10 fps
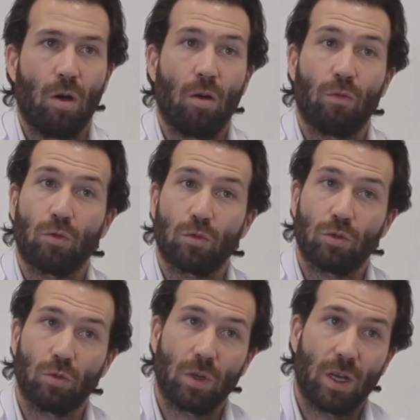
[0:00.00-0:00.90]
en
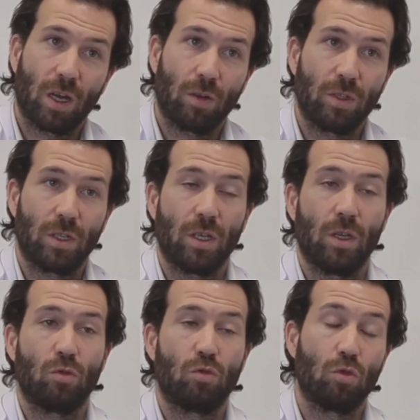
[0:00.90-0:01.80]
fonction de la
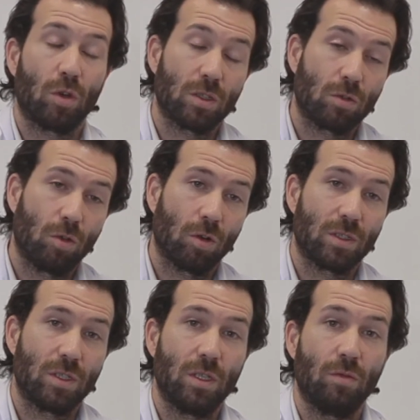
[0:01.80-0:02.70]
gravité, du risque de
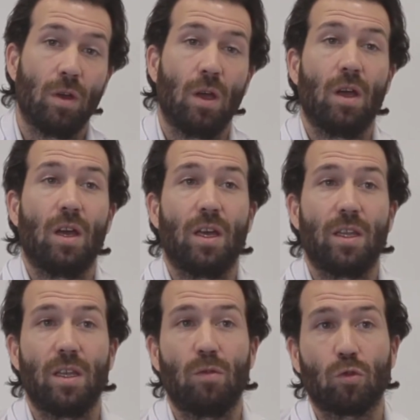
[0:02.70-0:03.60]
récidive et
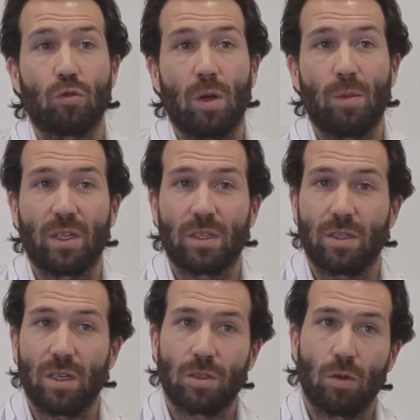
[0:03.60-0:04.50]
d'éventuelles
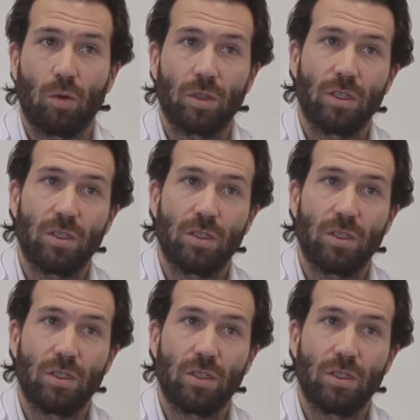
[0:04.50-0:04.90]
métastases qui auront été